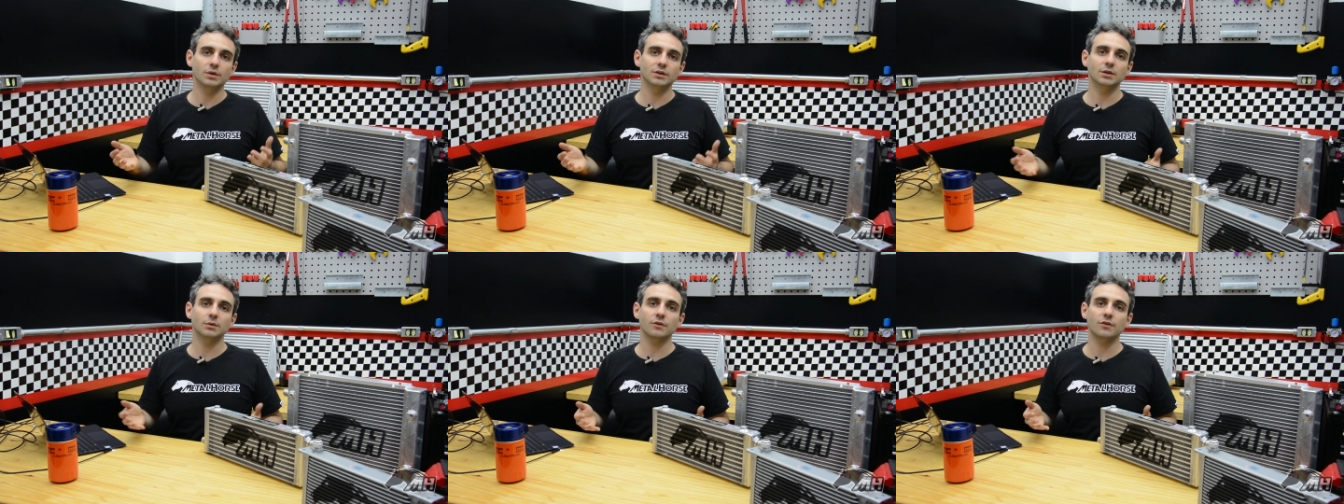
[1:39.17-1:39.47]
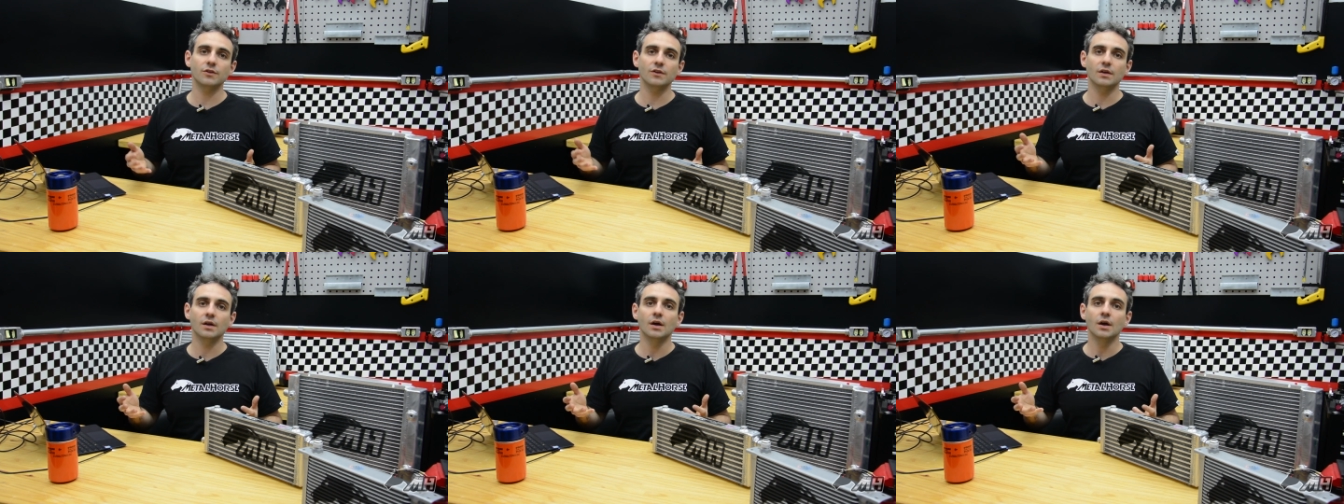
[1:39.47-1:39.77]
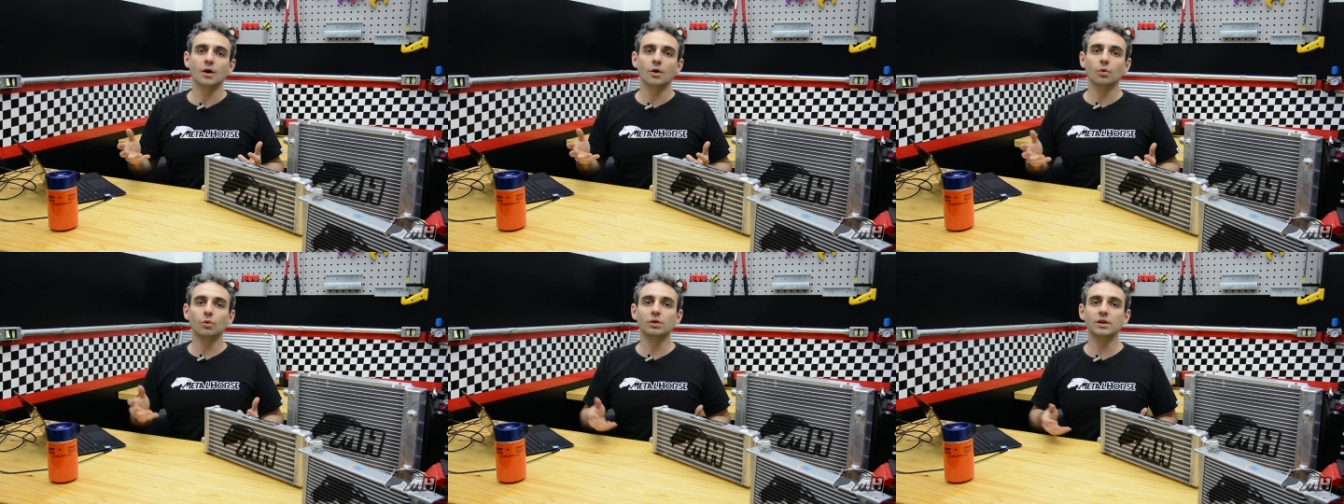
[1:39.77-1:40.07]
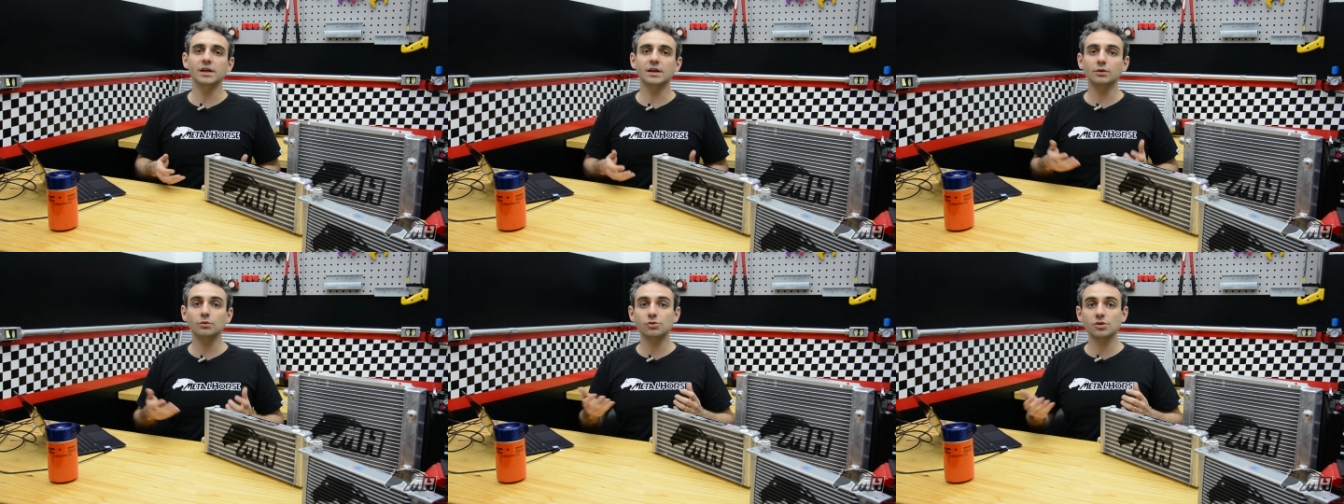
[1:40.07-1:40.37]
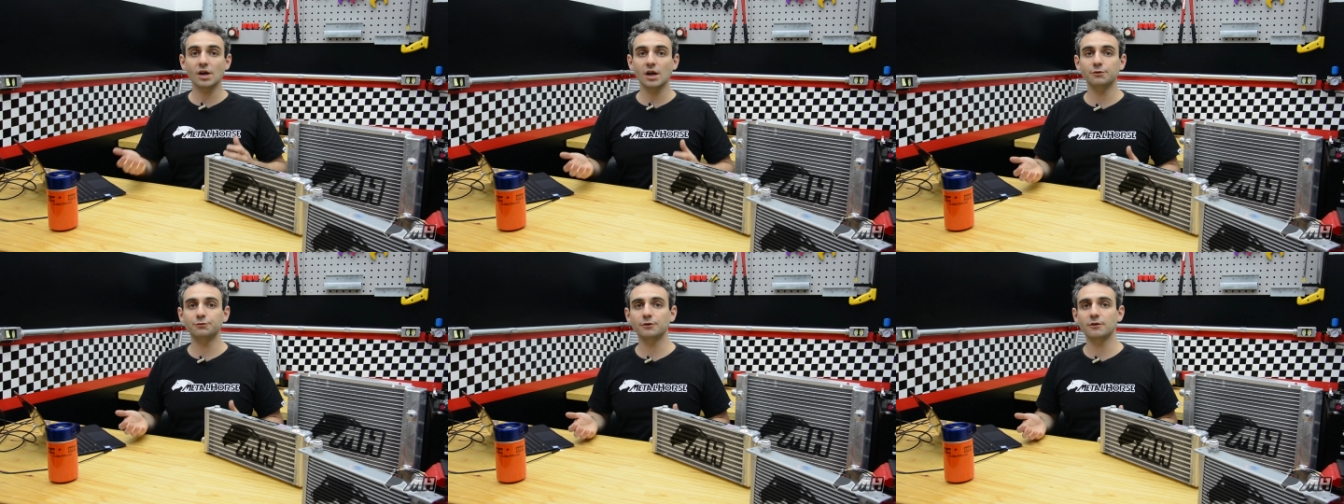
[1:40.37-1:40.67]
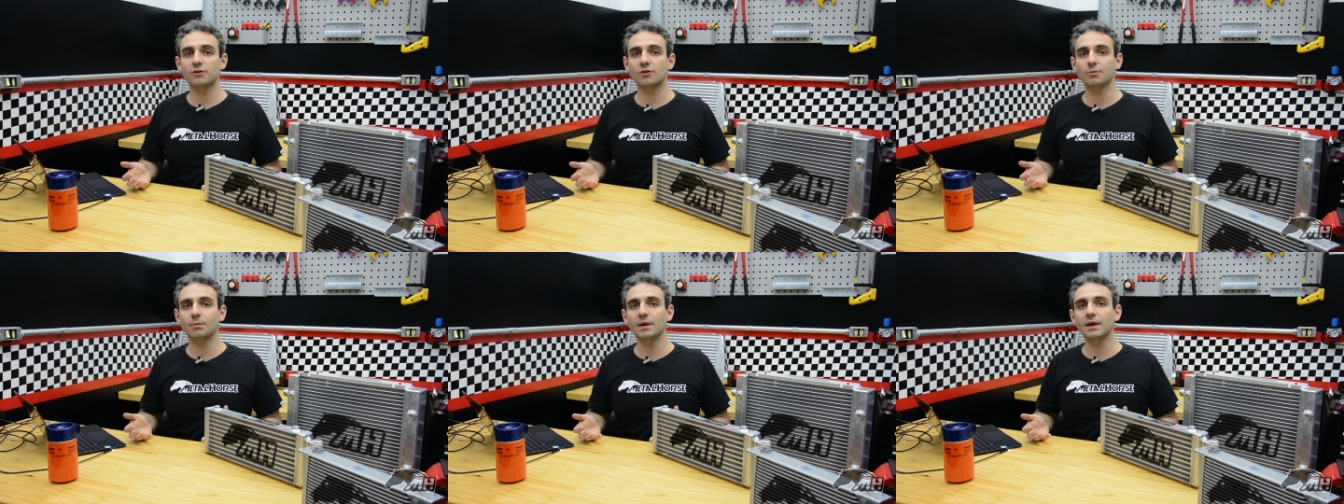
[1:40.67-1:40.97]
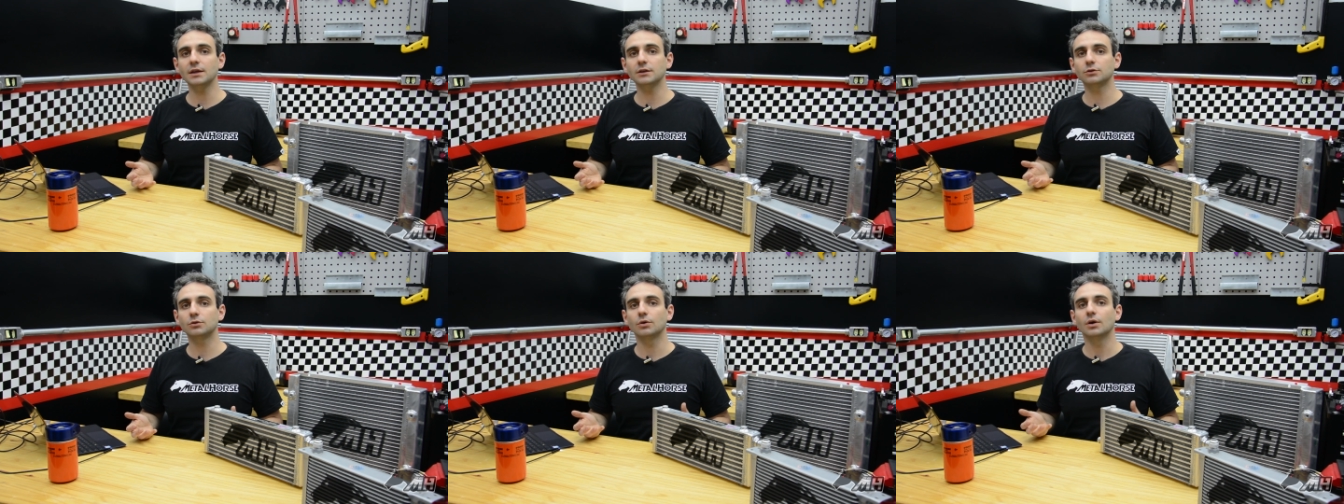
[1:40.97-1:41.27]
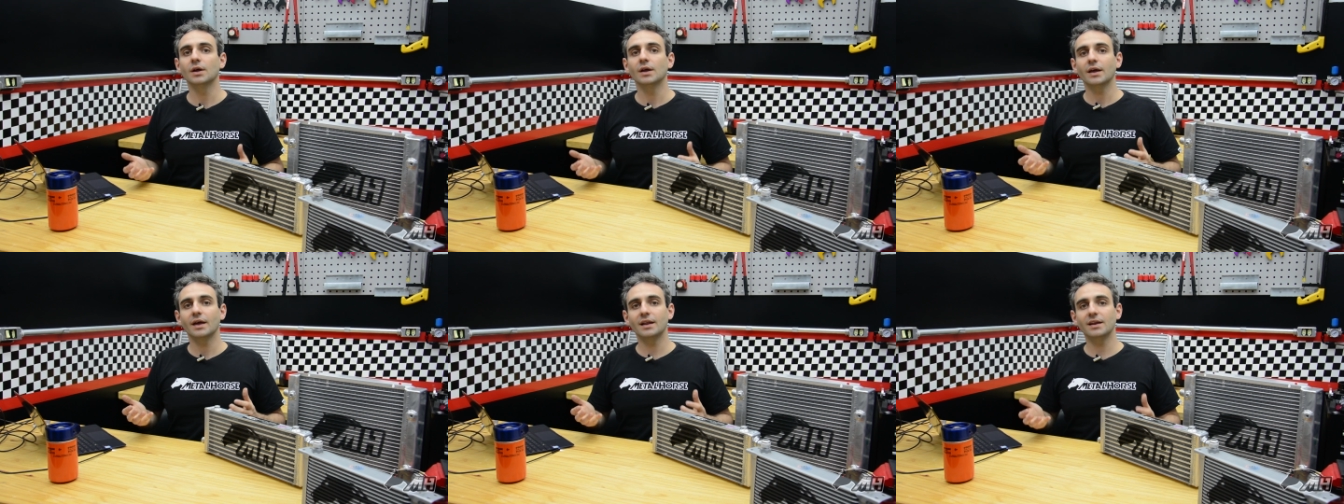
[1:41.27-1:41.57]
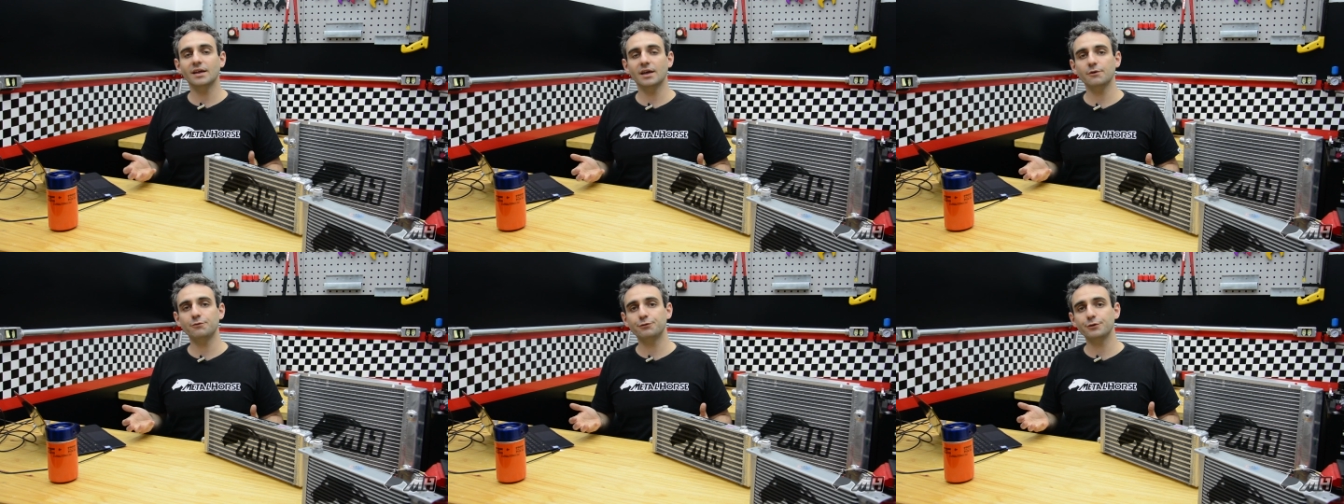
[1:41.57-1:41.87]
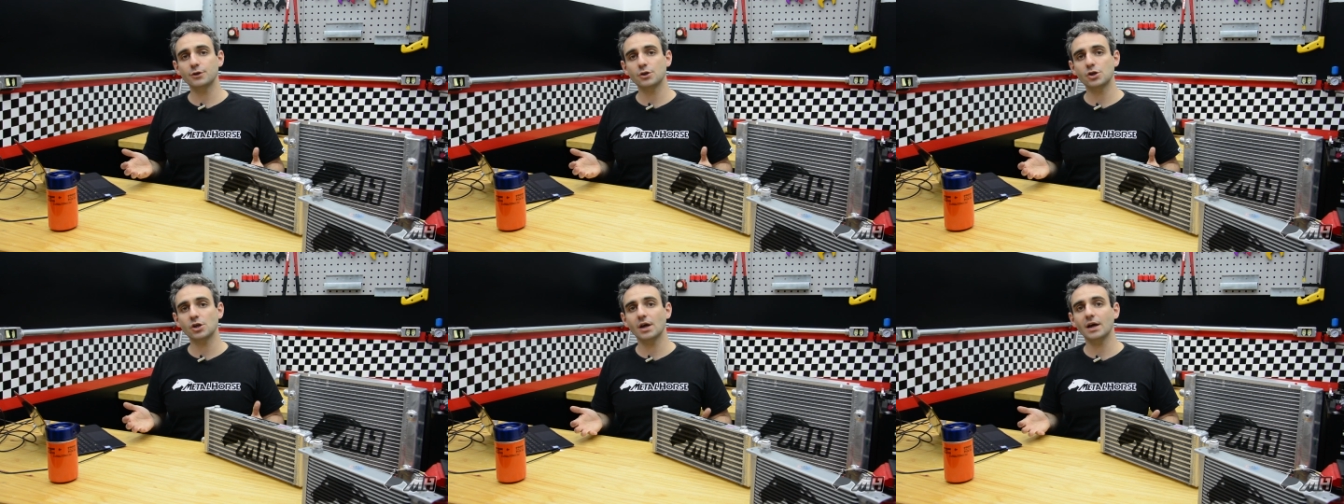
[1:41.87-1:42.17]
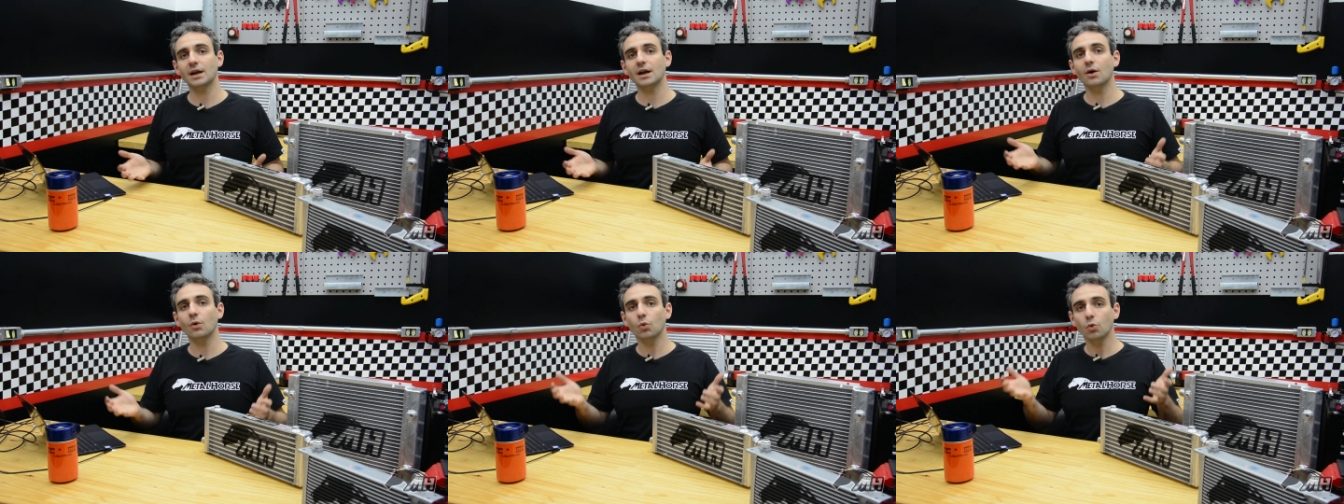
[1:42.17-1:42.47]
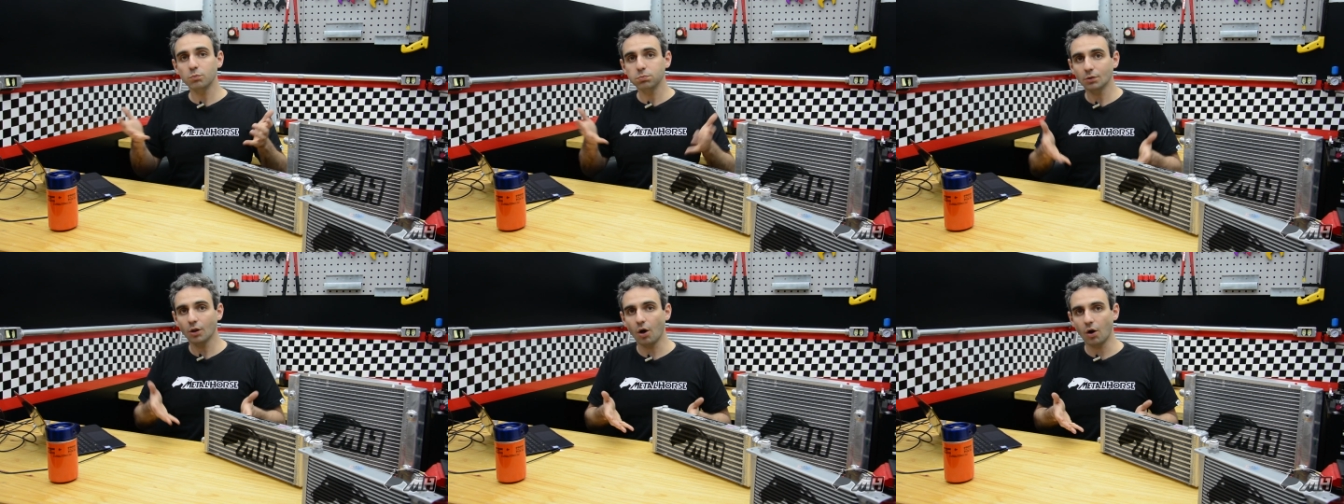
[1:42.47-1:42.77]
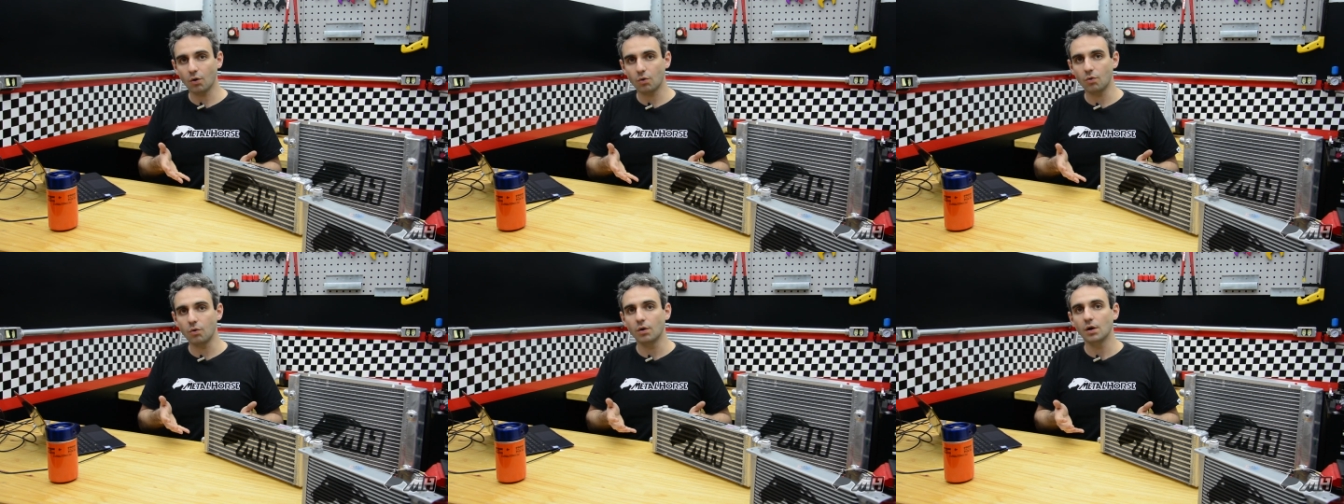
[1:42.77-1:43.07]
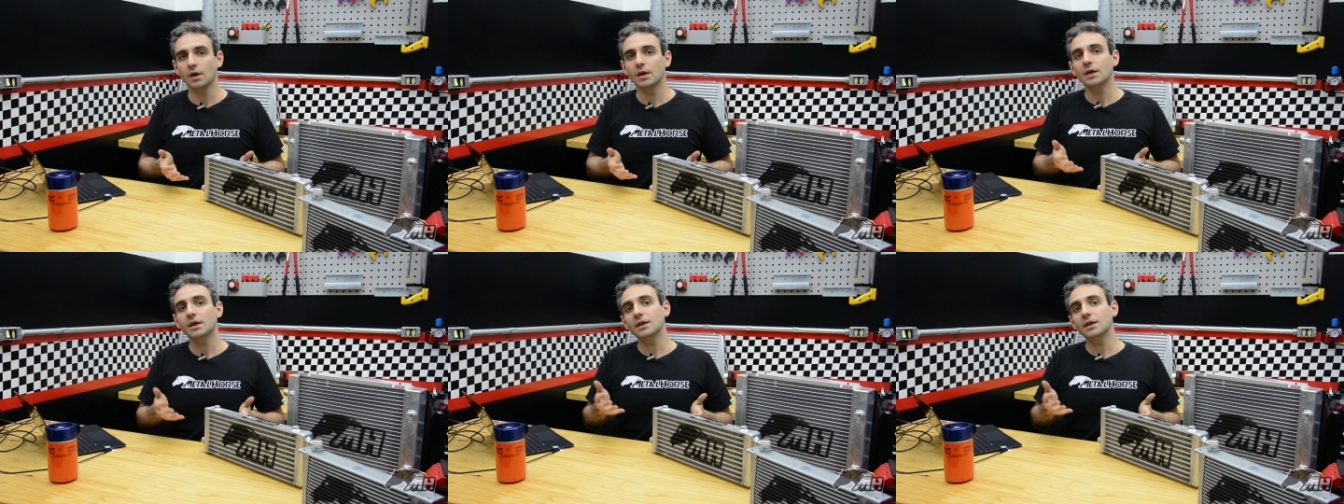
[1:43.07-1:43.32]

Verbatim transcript: Então, assim, o líquido de arrefecimento ele refrigera o bloco